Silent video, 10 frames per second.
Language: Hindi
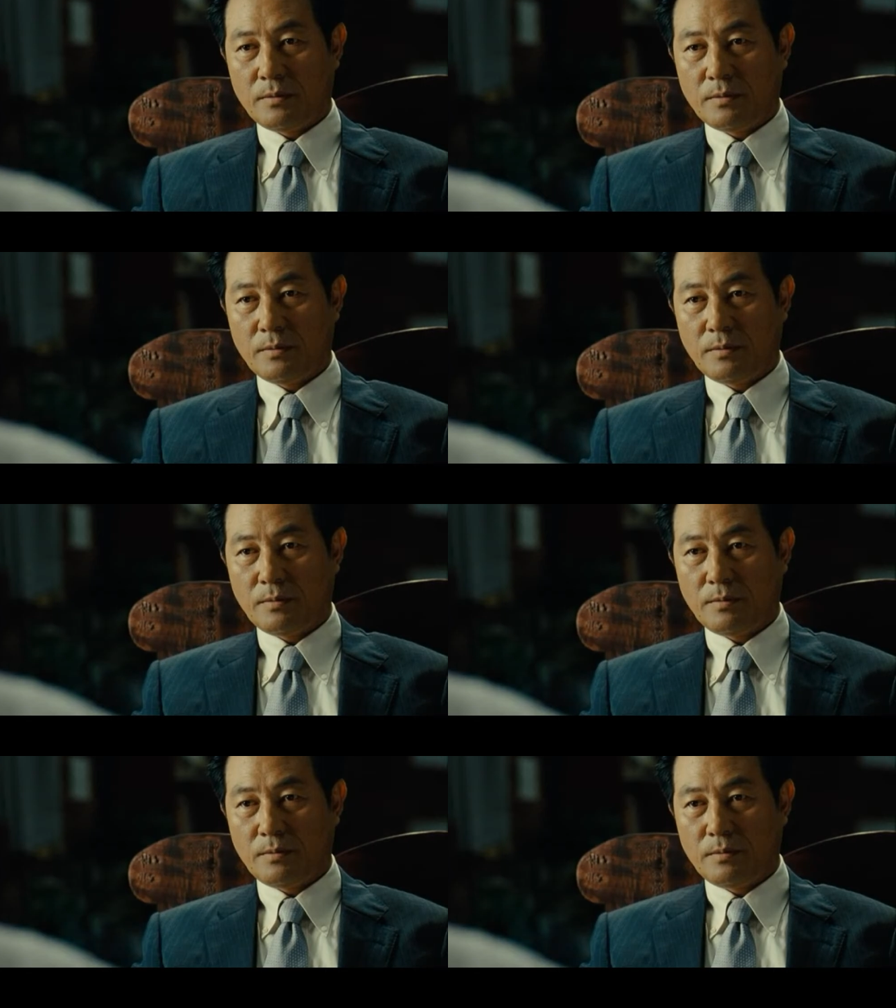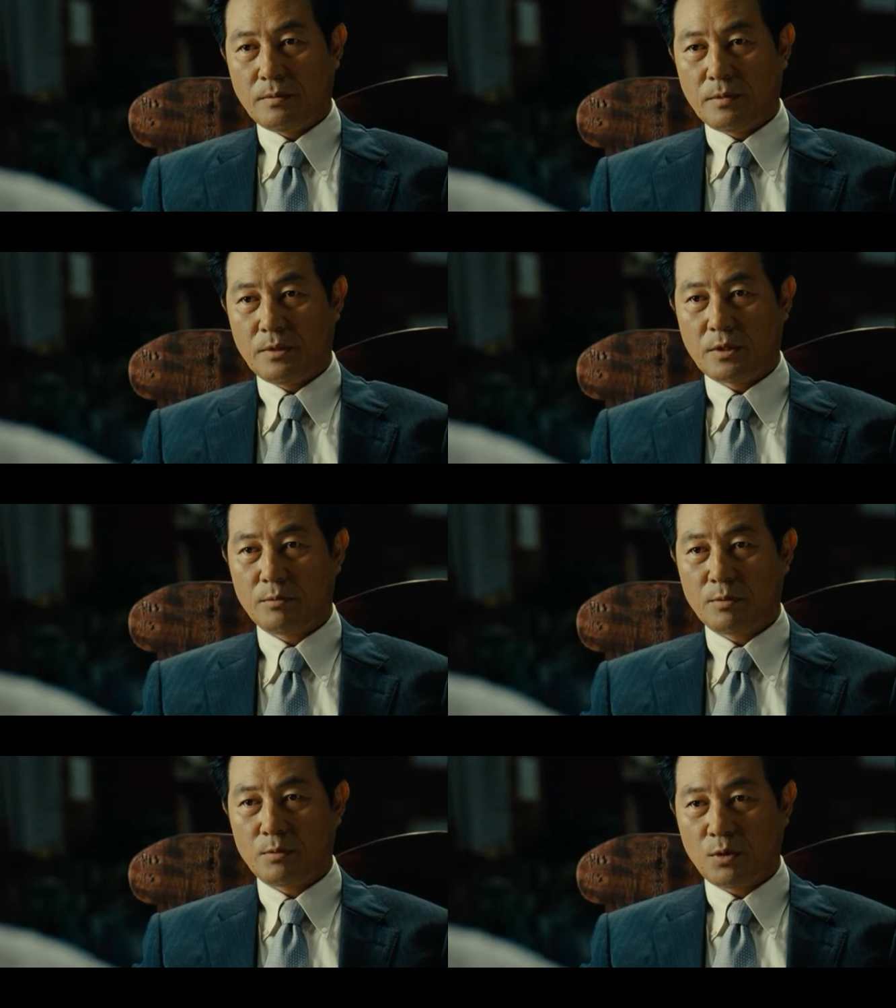तुम्हें अब सूजन की चिंता
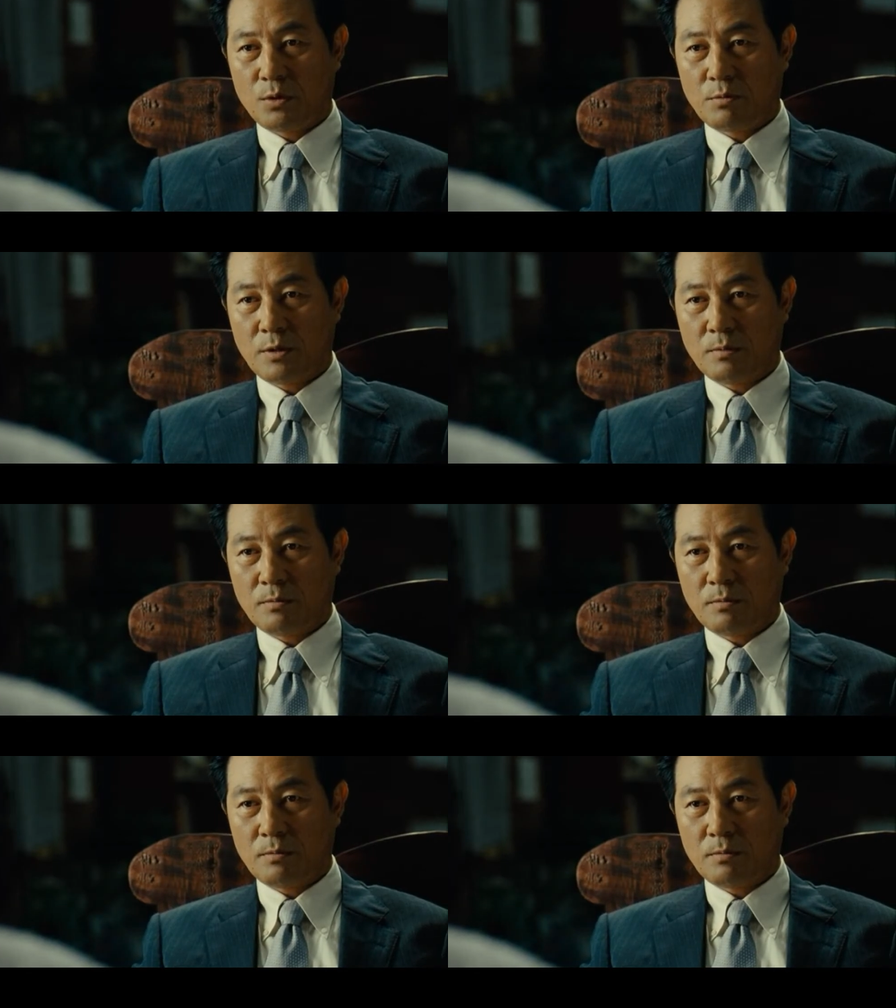करने की ज़रूरत